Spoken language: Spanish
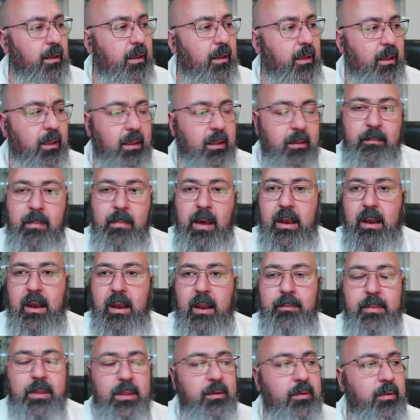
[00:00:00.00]
eh, más
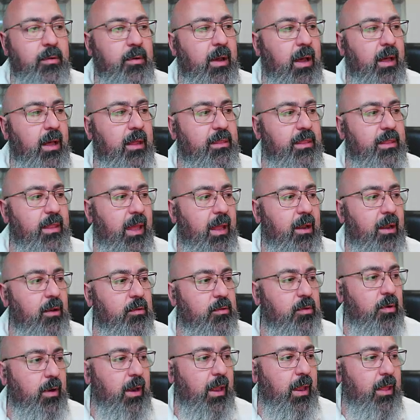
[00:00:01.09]
rápido hacia el
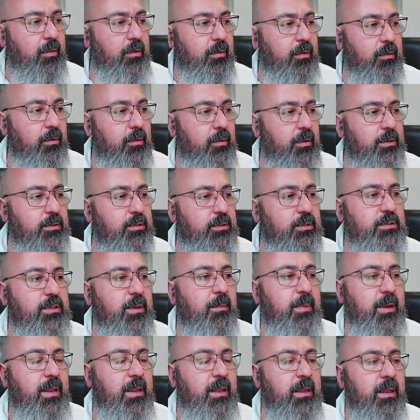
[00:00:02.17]
otro lado. Esto
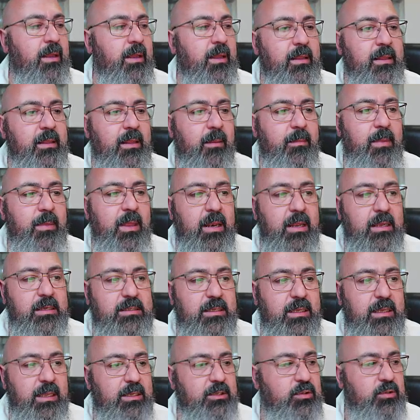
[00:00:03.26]
siempre también
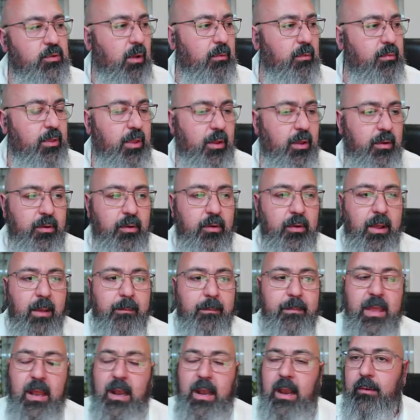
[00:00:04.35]
es, una opción, ¿no?
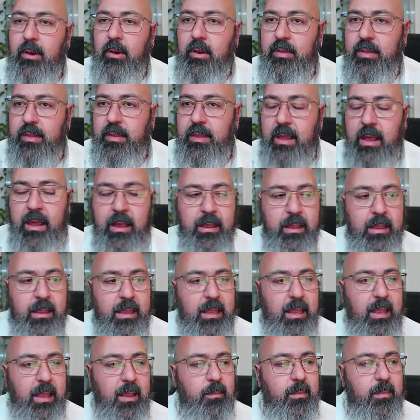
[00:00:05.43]
cambiar la velocidad
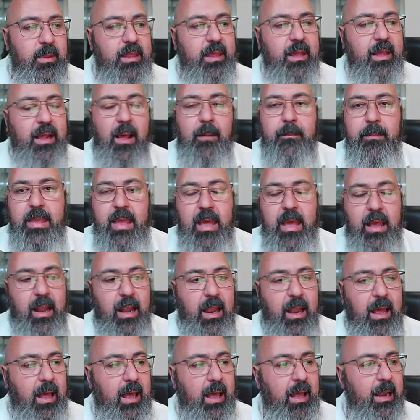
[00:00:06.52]
en vez de cambiar
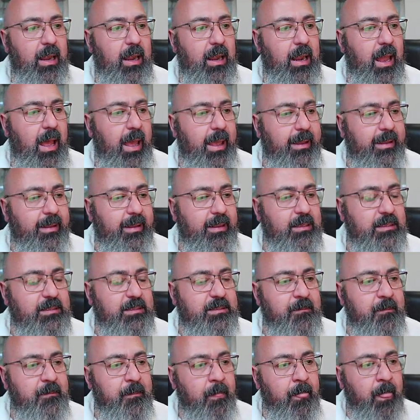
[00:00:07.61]
la, la
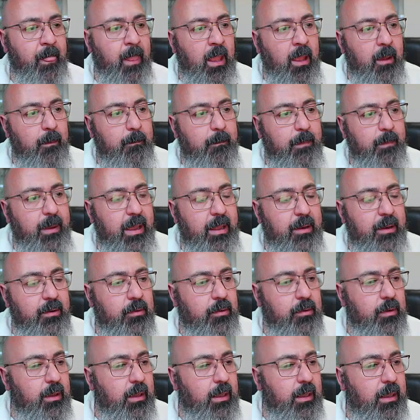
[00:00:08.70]
X.
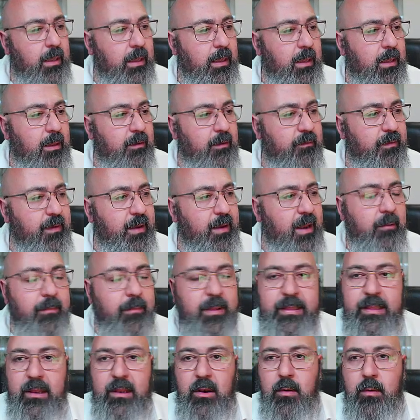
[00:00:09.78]
Pero eh,
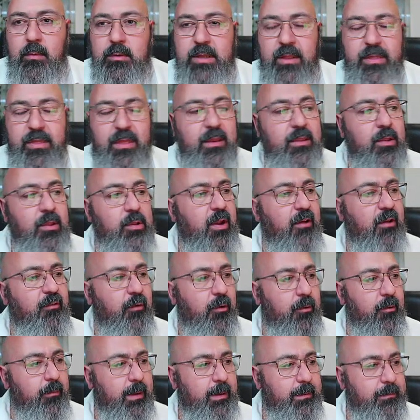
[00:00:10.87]
finalmente lo vamos a hacer de otra
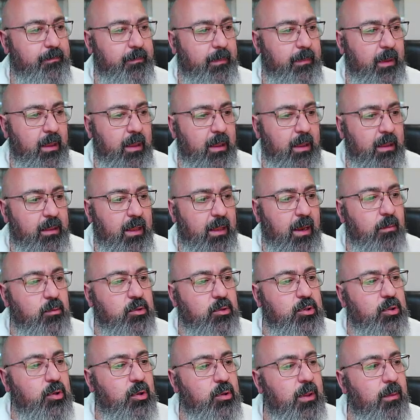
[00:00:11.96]
forma.
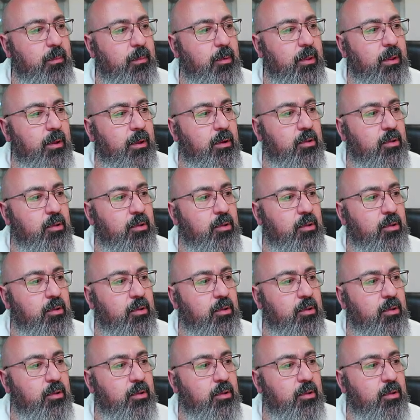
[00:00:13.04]
Tenemos otro tipo de